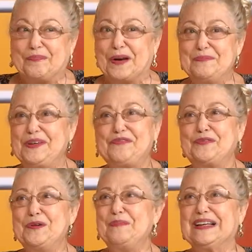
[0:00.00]
Para mim
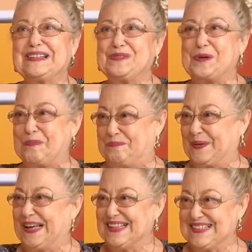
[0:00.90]
foi uma
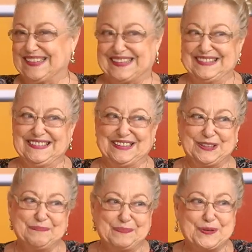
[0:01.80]
surpresa aquele
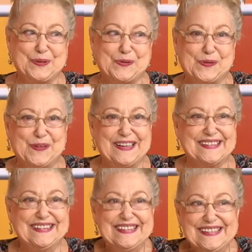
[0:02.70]
tipo de coisa,